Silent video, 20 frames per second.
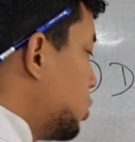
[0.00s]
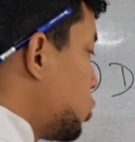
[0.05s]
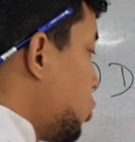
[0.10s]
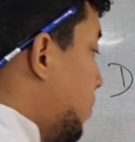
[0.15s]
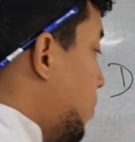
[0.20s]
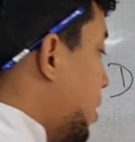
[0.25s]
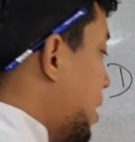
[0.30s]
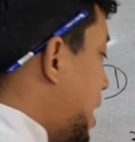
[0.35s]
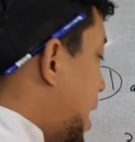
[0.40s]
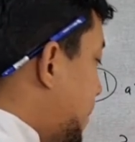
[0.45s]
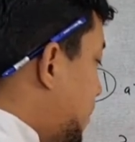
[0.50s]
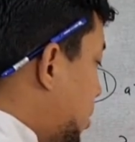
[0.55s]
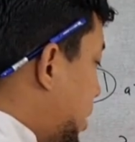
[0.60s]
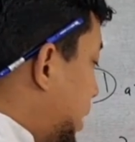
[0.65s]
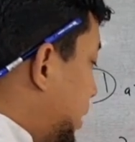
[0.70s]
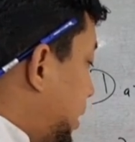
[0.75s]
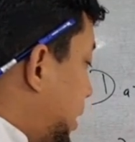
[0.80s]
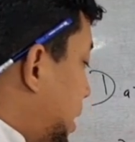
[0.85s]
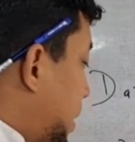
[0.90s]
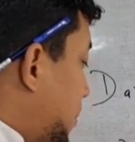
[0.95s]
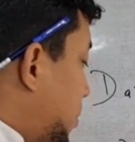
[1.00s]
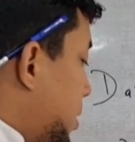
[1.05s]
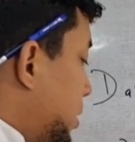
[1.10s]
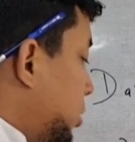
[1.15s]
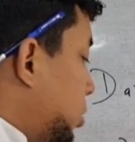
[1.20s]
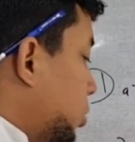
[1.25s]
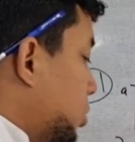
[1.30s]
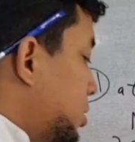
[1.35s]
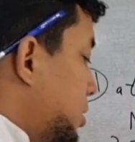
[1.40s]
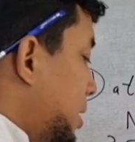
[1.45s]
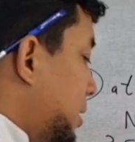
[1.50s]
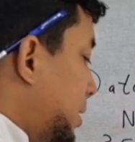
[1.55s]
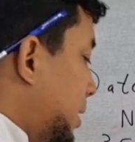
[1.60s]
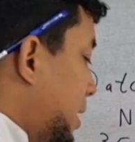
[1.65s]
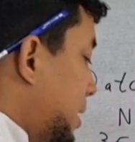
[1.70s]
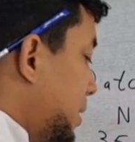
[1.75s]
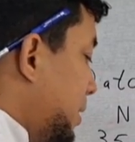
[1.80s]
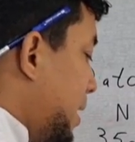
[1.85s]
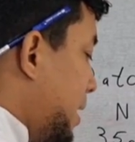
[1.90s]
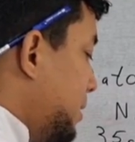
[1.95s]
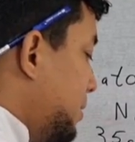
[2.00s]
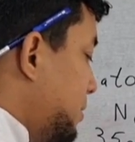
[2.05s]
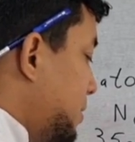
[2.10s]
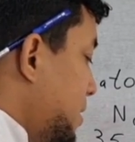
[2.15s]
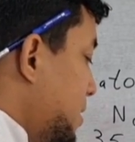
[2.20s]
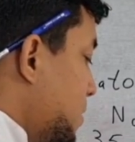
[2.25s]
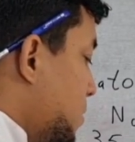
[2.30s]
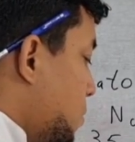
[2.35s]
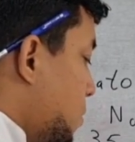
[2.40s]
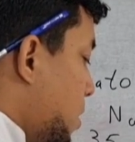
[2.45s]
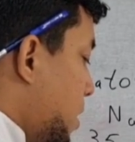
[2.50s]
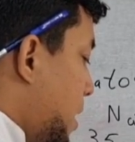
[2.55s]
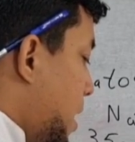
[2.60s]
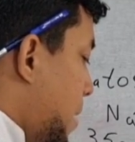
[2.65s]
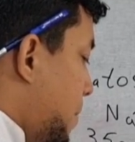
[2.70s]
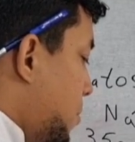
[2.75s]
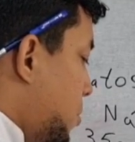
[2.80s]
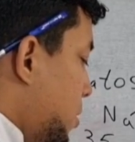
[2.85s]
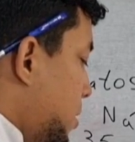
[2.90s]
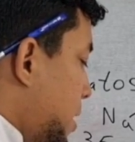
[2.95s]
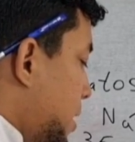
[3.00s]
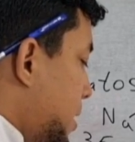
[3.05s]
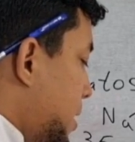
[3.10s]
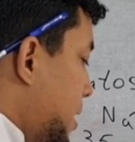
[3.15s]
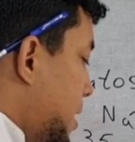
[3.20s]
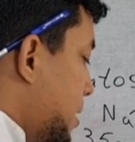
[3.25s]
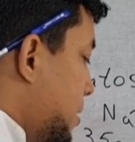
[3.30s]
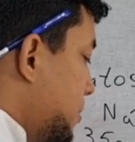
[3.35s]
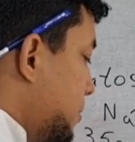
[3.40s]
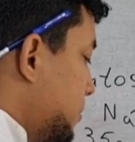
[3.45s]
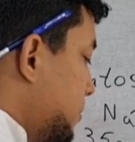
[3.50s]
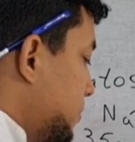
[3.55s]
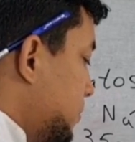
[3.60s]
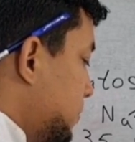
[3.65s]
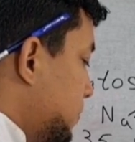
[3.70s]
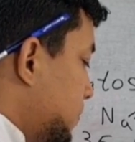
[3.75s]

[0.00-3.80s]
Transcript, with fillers: Supongamos que tenemos entonces 35 gramos de quién?